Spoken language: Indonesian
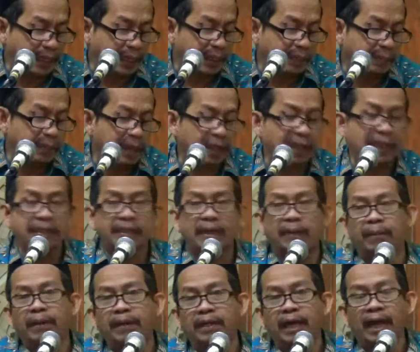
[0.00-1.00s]
akhirnya malaikat
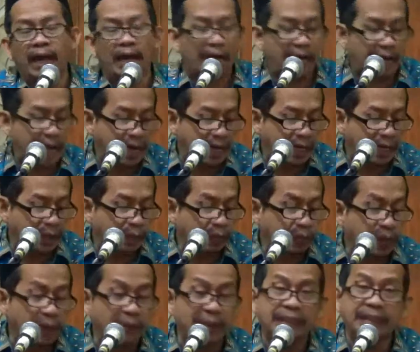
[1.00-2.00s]
Jabaniyah al-an
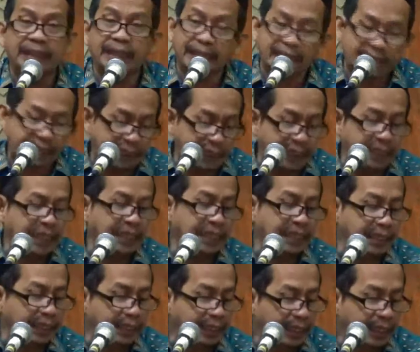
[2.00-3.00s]
utawi
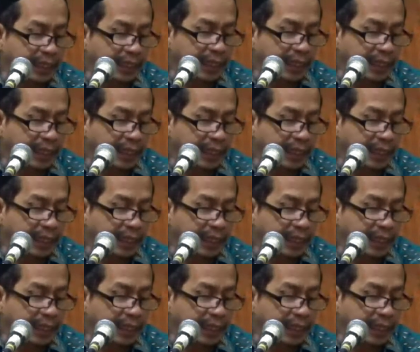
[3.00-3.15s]
seiki,